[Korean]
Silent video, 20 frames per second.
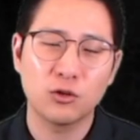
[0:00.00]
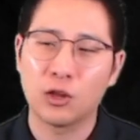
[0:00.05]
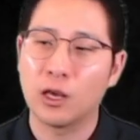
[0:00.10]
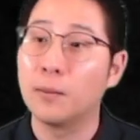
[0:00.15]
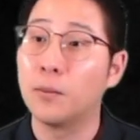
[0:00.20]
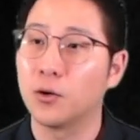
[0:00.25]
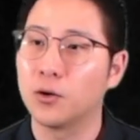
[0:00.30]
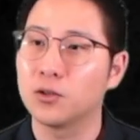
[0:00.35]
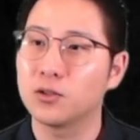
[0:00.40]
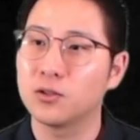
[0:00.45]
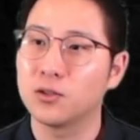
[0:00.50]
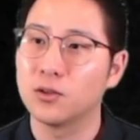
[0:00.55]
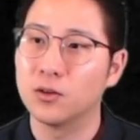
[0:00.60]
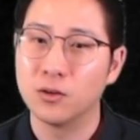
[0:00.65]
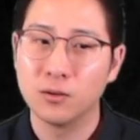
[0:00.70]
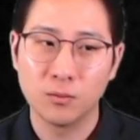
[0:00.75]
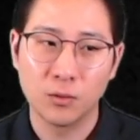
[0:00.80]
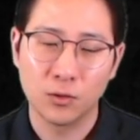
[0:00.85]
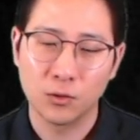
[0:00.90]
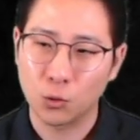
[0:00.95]
돼
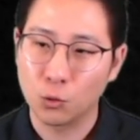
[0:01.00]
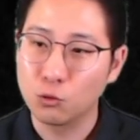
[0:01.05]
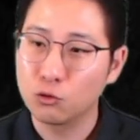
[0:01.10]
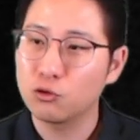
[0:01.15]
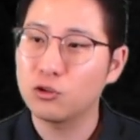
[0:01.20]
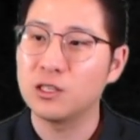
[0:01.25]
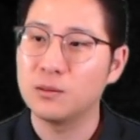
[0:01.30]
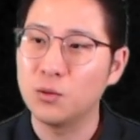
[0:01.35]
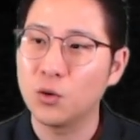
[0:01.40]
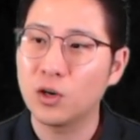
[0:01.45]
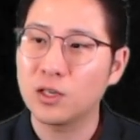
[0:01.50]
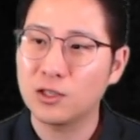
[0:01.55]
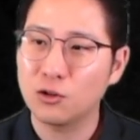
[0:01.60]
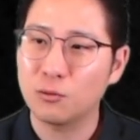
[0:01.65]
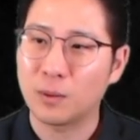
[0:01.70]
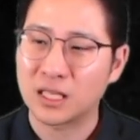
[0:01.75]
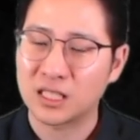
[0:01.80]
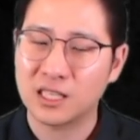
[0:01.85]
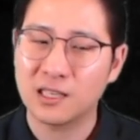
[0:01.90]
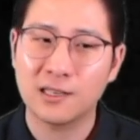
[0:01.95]
버렸어요. 뭐 교수를 임용할 때도
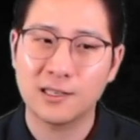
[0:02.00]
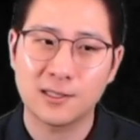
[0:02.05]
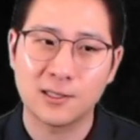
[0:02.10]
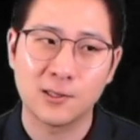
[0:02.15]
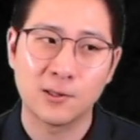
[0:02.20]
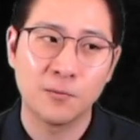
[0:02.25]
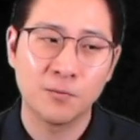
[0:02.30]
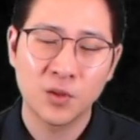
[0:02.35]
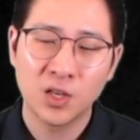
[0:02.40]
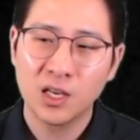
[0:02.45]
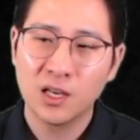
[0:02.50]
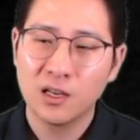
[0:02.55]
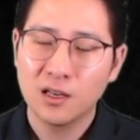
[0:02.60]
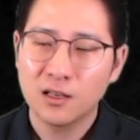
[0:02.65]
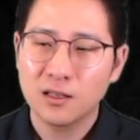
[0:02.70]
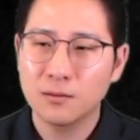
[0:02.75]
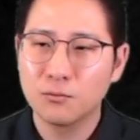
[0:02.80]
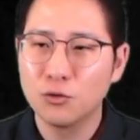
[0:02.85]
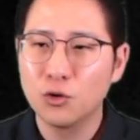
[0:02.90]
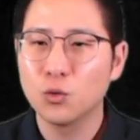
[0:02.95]
마찬가지예요.
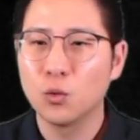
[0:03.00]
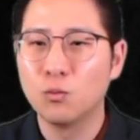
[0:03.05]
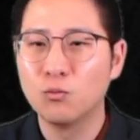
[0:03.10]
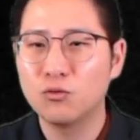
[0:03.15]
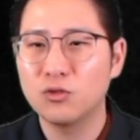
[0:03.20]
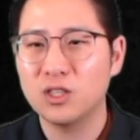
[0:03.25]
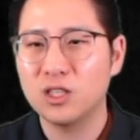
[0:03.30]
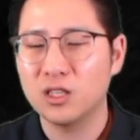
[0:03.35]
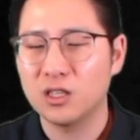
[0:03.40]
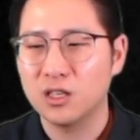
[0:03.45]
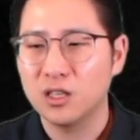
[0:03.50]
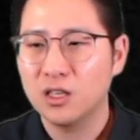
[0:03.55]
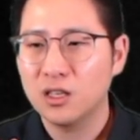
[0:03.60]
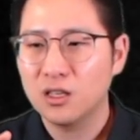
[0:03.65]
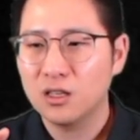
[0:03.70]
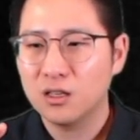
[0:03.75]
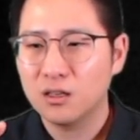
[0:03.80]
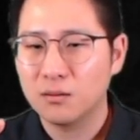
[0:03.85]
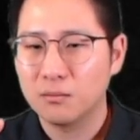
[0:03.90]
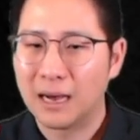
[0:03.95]
물론 논문이
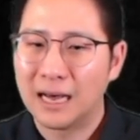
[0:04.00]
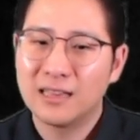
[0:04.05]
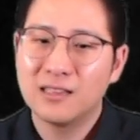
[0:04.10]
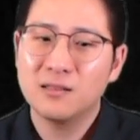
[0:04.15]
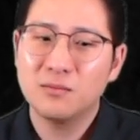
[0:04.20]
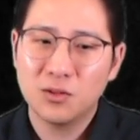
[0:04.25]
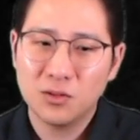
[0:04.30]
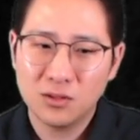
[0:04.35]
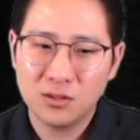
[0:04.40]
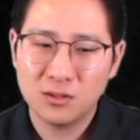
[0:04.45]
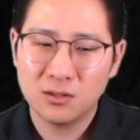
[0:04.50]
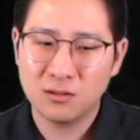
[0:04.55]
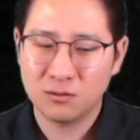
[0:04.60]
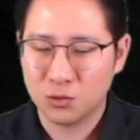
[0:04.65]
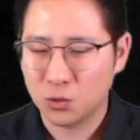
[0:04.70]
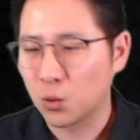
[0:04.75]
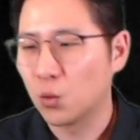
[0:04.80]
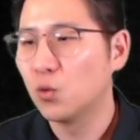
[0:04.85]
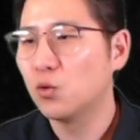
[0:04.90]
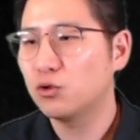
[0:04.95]
많으면은
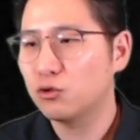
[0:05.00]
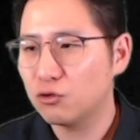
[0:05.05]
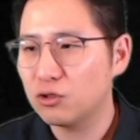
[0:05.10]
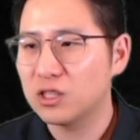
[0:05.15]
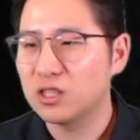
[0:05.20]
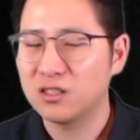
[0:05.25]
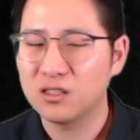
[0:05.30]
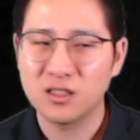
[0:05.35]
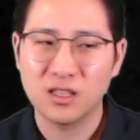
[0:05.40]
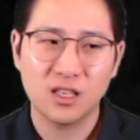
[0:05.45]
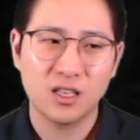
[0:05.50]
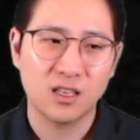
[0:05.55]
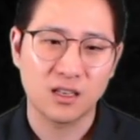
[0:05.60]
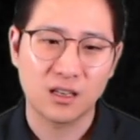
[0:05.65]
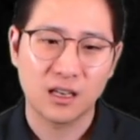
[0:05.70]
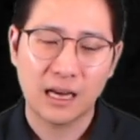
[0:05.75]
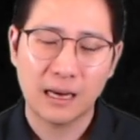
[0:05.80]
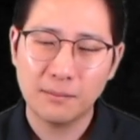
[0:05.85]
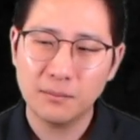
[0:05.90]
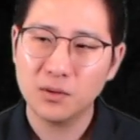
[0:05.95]
좋을 수도
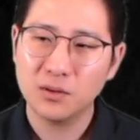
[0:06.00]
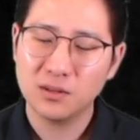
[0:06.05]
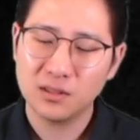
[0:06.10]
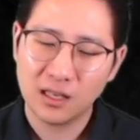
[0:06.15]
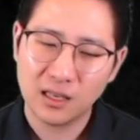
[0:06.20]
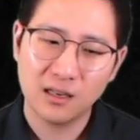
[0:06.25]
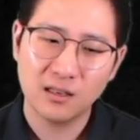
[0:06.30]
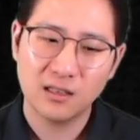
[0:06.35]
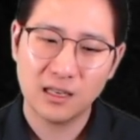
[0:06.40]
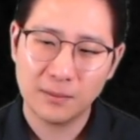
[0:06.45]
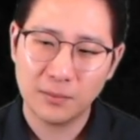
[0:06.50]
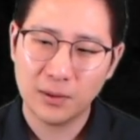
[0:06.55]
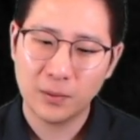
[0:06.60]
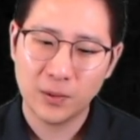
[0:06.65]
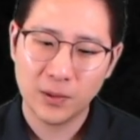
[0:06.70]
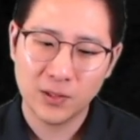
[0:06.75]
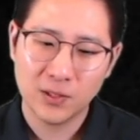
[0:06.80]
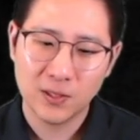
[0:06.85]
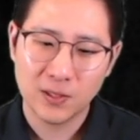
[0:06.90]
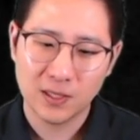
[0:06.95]
있는데 한번 생각을
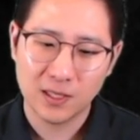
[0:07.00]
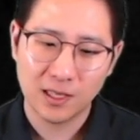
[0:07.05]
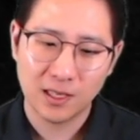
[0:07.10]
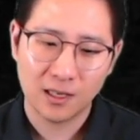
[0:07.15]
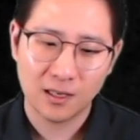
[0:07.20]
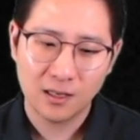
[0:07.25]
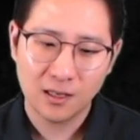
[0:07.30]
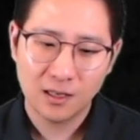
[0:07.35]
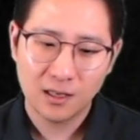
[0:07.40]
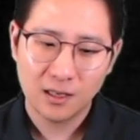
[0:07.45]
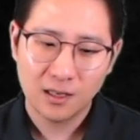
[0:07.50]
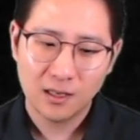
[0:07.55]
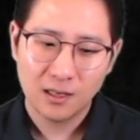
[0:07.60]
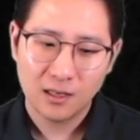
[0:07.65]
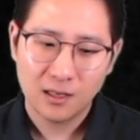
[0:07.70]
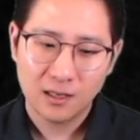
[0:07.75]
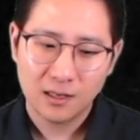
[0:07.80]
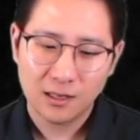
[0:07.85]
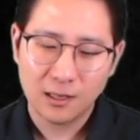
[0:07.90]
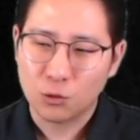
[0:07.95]
해보면은 이게
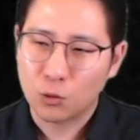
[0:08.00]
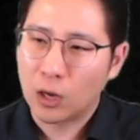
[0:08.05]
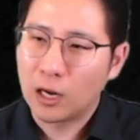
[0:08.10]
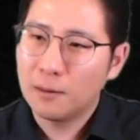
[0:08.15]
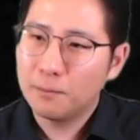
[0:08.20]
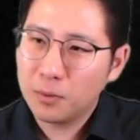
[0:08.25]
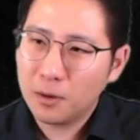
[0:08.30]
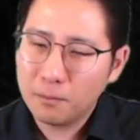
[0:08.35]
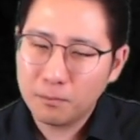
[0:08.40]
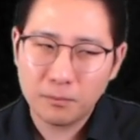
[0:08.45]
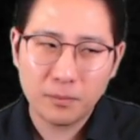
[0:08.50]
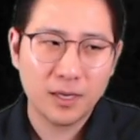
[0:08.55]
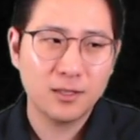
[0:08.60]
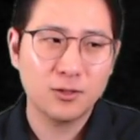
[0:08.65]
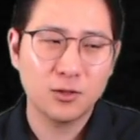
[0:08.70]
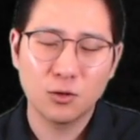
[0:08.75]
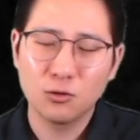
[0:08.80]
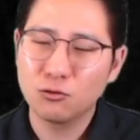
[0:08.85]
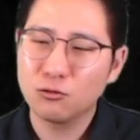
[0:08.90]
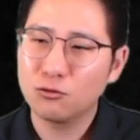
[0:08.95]
이게 될
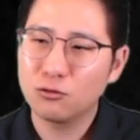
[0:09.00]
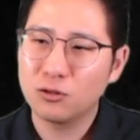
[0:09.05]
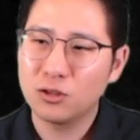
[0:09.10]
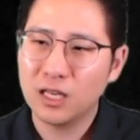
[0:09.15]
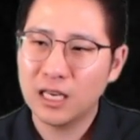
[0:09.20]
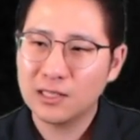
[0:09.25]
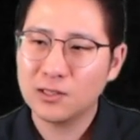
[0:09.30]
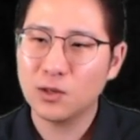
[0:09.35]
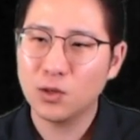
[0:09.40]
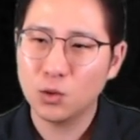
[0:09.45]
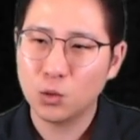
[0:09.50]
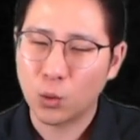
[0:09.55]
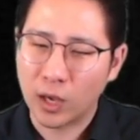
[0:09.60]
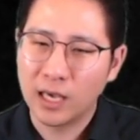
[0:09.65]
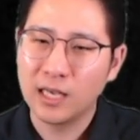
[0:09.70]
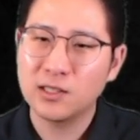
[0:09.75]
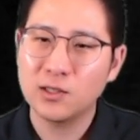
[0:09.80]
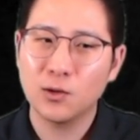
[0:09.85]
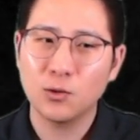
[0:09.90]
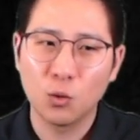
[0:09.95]
법한 연구를 해서
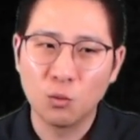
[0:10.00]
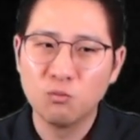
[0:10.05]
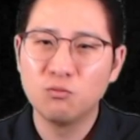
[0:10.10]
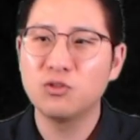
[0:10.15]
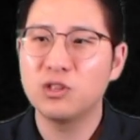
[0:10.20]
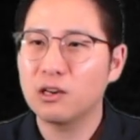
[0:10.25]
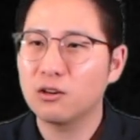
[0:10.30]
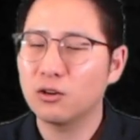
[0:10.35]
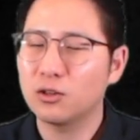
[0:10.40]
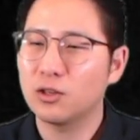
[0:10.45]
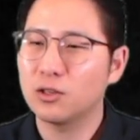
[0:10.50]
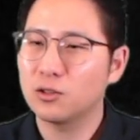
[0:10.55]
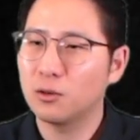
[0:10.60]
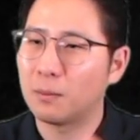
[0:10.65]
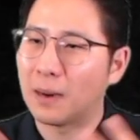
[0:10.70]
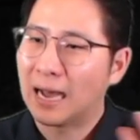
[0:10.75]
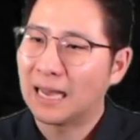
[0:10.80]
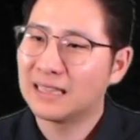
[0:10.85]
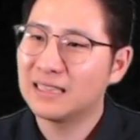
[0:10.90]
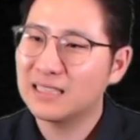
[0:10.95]
돼서 논문화가 돼서
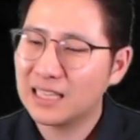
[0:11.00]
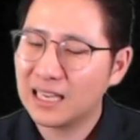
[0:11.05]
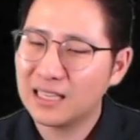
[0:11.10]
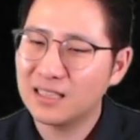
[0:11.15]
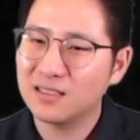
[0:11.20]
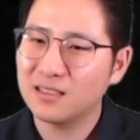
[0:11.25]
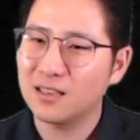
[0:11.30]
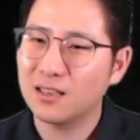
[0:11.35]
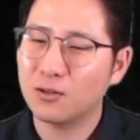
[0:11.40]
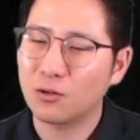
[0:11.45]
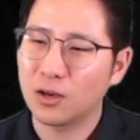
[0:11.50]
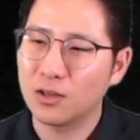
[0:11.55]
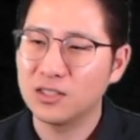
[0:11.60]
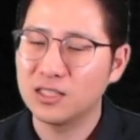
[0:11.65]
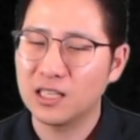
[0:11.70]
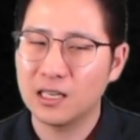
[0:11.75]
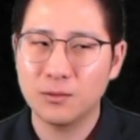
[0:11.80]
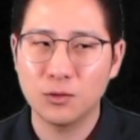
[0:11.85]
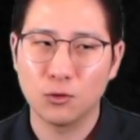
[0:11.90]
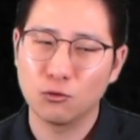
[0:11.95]
많다는 게 과연 이
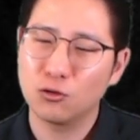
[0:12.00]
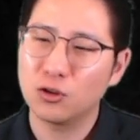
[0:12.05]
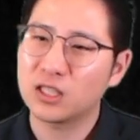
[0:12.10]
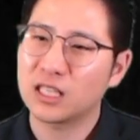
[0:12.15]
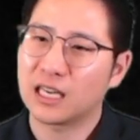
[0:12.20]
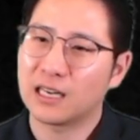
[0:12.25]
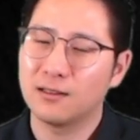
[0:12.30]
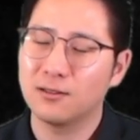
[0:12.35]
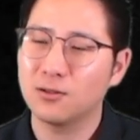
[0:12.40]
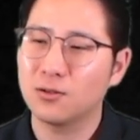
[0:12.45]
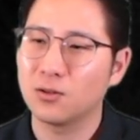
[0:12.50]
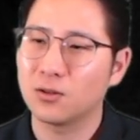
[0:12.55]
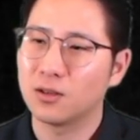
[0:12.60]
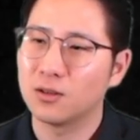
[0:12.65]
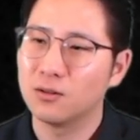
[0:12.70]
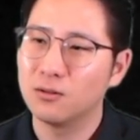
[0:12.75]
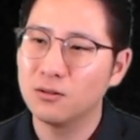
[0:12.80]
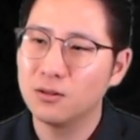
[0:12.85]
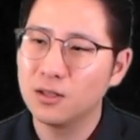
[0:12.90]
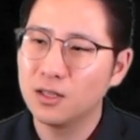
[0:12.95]
사람이 연구를 잘하는 걸까요?
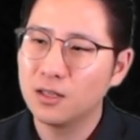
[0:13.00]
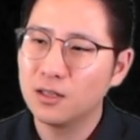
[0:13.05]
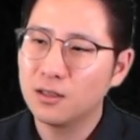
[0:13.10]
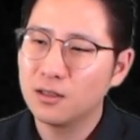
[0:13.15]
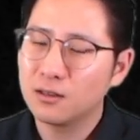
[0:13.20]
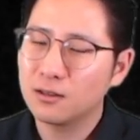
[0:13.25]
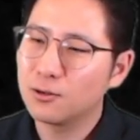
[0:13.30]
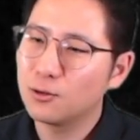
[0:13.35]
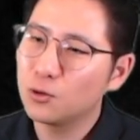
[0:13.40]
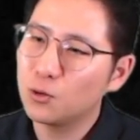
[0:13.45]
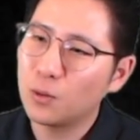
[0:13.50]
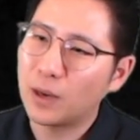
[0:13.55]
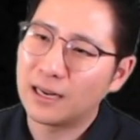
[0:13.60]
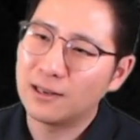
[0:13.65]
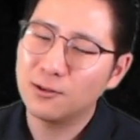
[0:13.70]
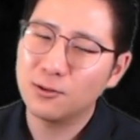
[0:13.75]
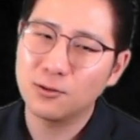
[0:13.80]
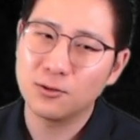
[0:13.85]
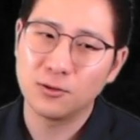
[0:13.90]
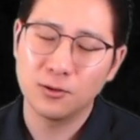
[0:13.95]
그건 또
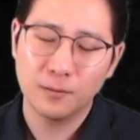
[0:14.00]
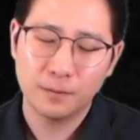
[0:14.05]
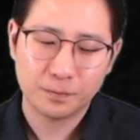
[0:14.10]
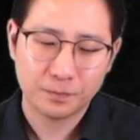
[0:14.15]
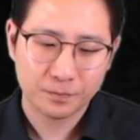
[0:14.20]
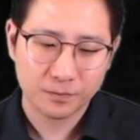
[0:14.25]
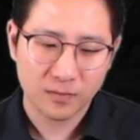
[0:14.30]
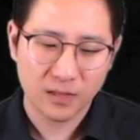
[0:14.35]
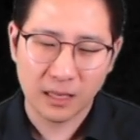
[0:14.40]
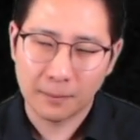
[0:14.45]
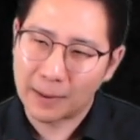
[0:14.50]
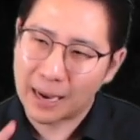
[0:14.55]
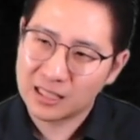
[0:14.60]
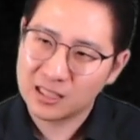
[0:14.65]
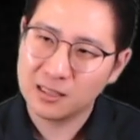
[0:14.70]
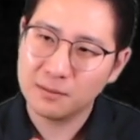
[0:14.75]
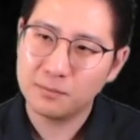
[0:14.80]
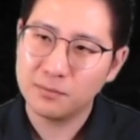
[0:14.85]
아니거든요. 근데 막스